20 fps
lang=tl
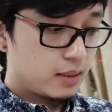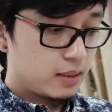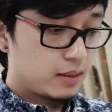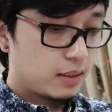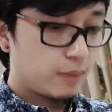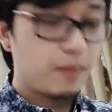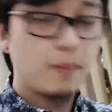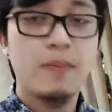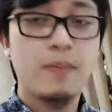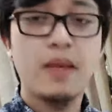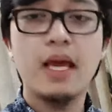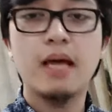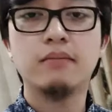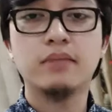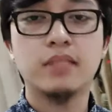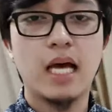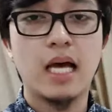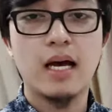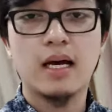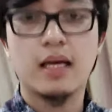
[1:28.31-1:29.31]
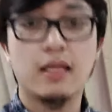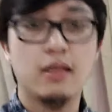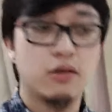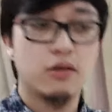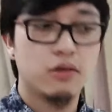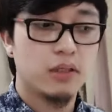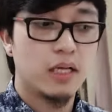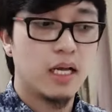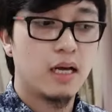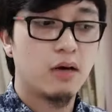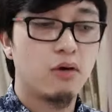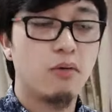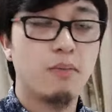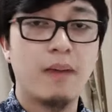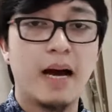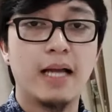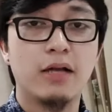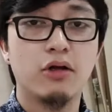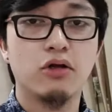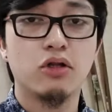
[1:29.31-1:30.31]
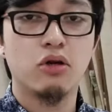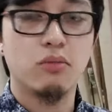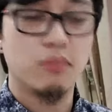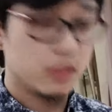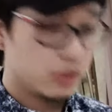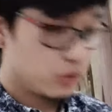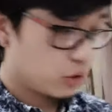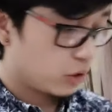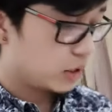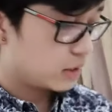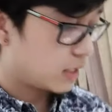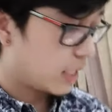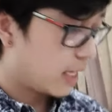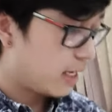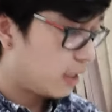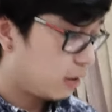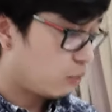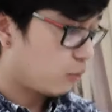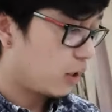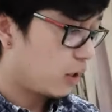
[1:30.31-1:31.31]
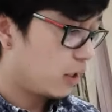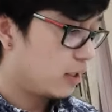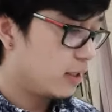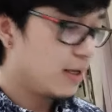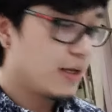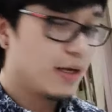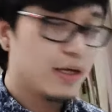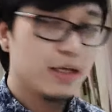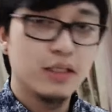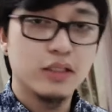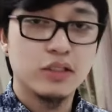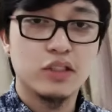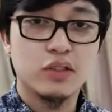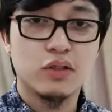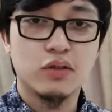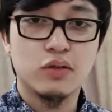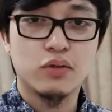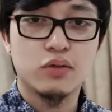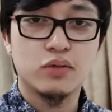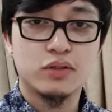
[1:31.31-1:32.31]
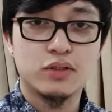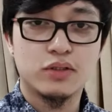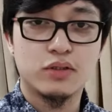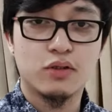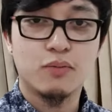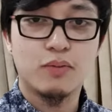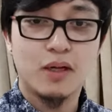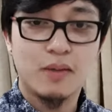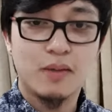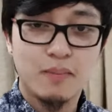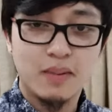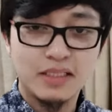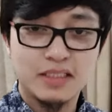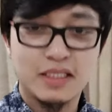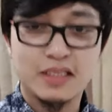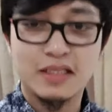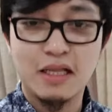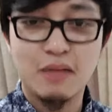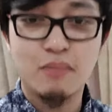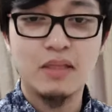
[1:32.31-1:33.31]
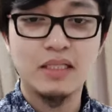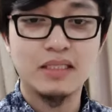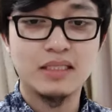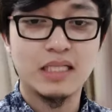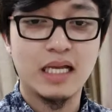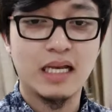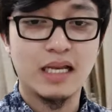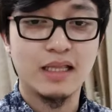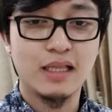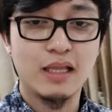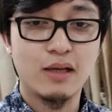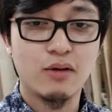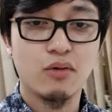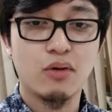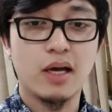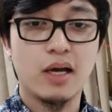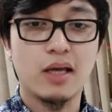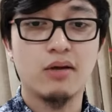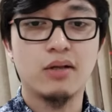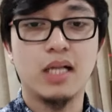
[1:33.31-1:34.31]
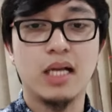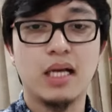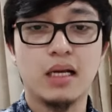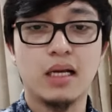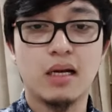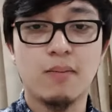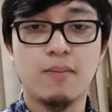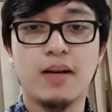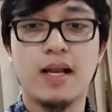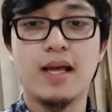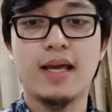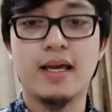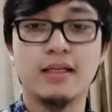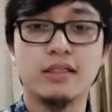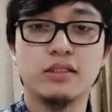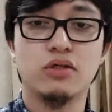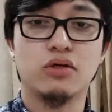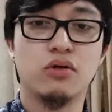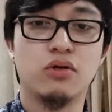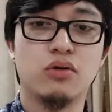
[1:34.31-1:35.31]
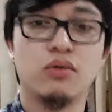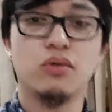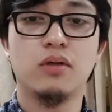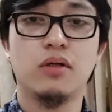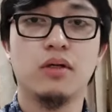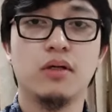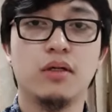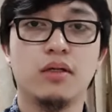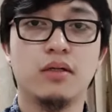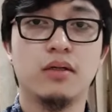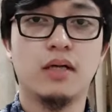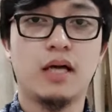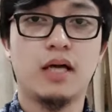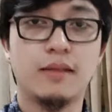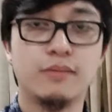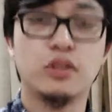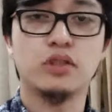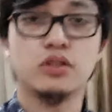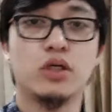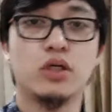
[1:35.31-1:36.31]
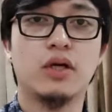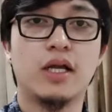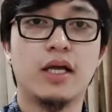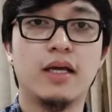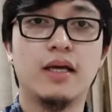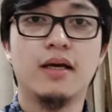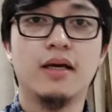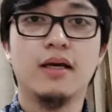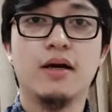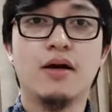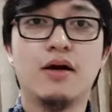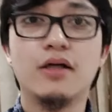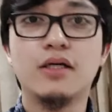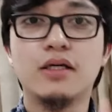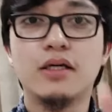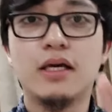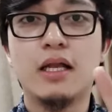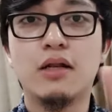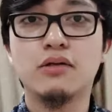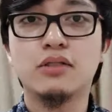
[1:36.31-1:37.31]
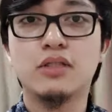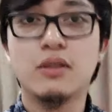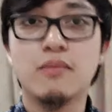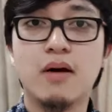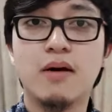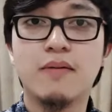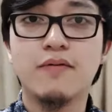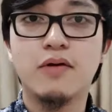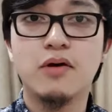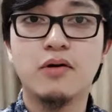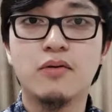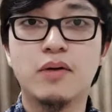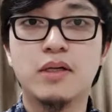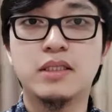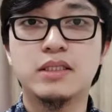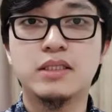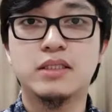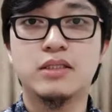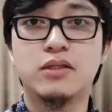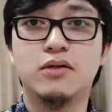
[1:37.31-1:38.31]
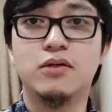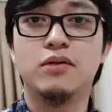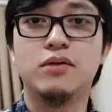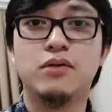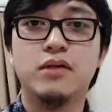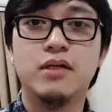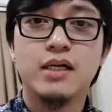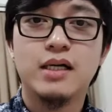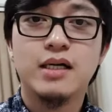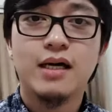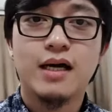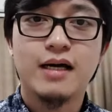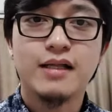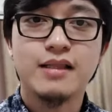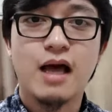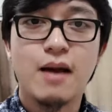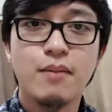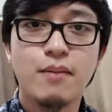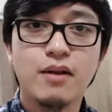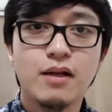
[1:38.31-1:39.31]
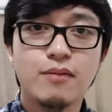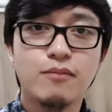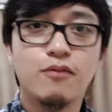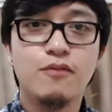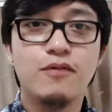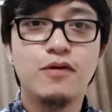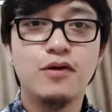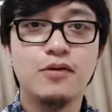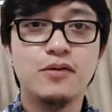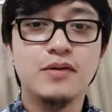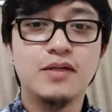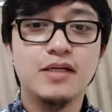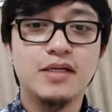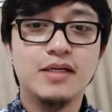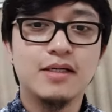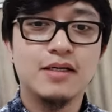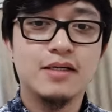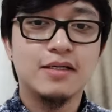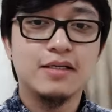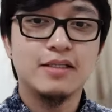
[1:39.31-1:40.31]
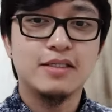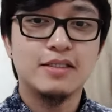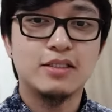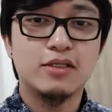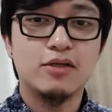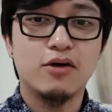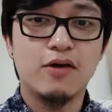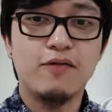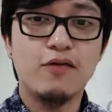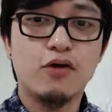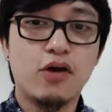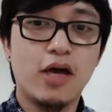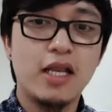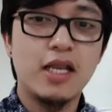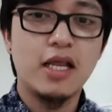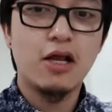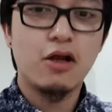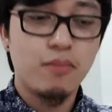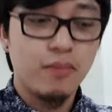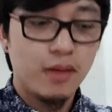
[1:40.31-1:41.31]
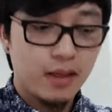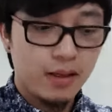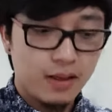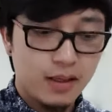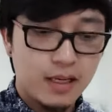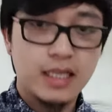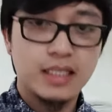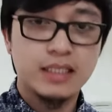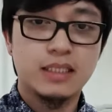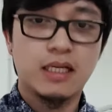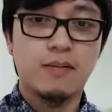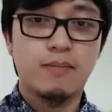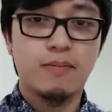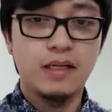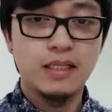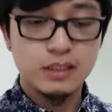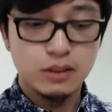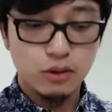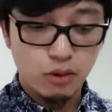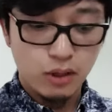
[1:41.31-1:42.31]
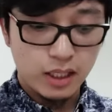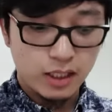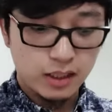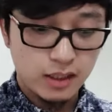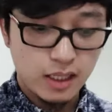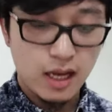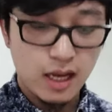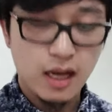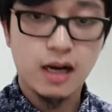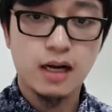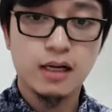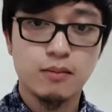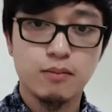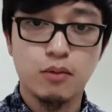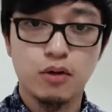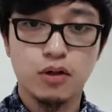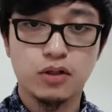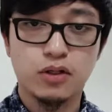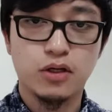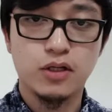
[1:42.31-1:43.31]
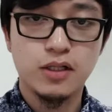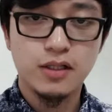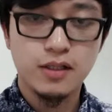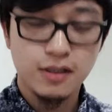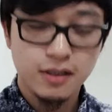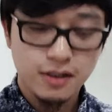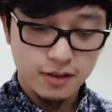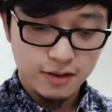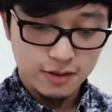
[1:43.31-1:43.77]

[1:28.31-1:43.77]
nagpi-PM sa akin no, na kung paano daw mag-join sa N-World. So, sobrang busy din minsan, hindi ko kayo na-replyan. So, I'm so sorry. Oy, hello sa mga viewers. So, ang dami nagbo-view. So, if you can hear me, guys, uh, please do hit the heart button.